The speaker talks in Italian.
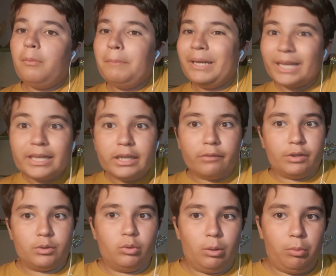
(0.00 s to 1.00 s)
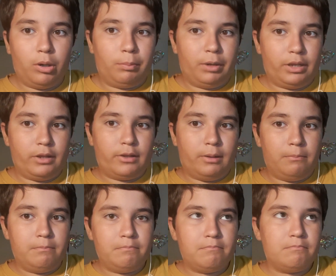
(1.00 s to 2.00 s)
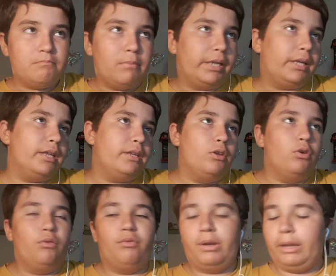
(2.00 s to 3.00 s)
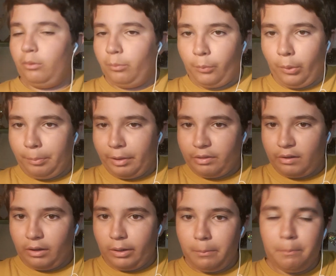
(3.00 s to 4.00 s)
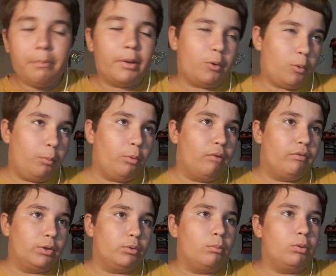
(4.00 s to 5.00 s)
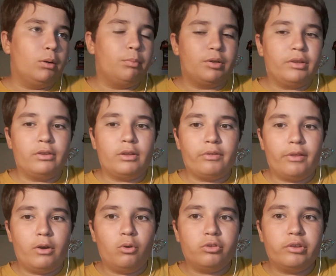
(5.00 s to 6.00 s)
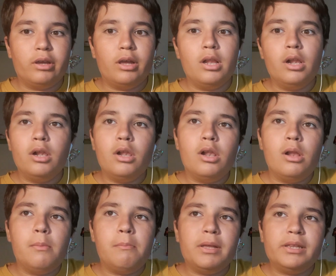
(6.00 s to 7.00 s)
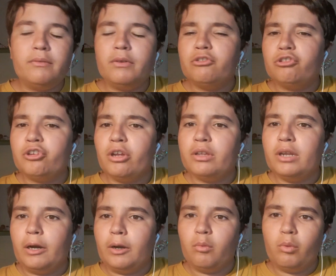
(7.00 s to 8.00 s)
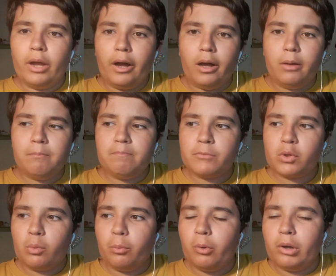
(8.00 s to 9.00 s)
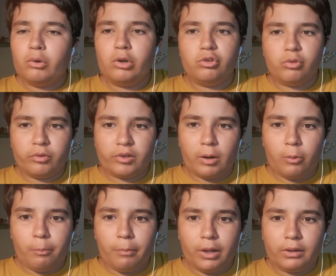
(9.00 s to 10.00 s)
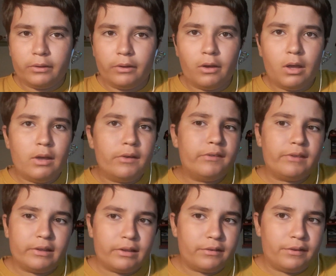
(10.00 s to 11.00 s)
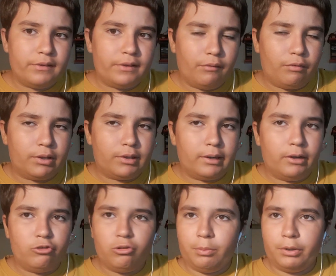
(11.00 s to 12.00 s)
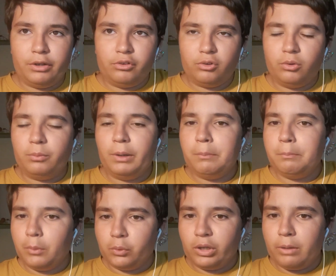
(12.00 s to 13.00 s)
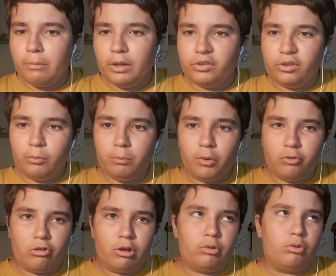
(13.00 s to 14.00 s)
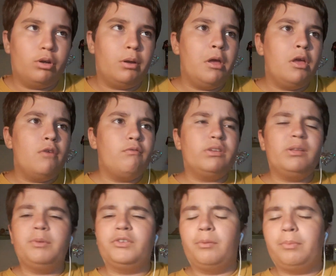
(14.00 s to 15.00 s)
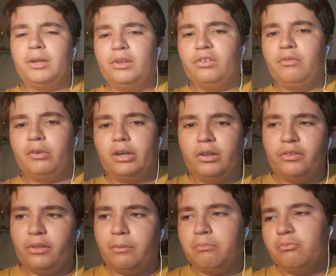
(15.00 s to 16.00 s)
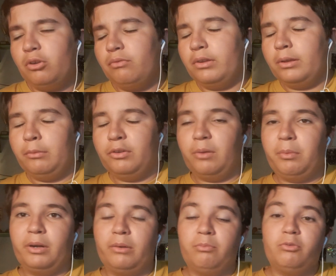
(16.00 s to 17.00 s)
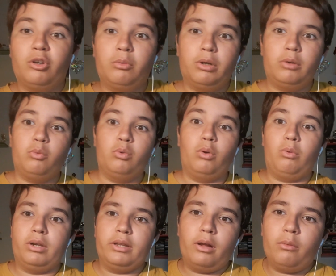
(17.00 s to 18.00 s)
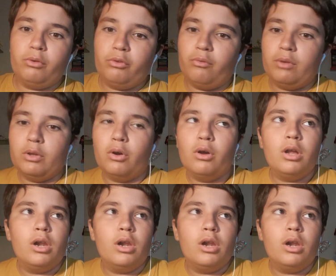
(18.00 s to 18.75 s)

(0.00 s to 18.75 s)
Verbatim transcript: McKenny ha fatto una buona partita. McKenny io lo vorrei comunque piazzare, però comunque ha fatto una buona partita stanotte. Mentre invece c'è da dire che UEA, comunque con le sue scaloppate, state attenti al fantacalcio perché secondo me potrebbe essere un buon giocatore. Fatemi sapere se vorreste, cioè fatemi sapere se qualcuno guarderà questo video.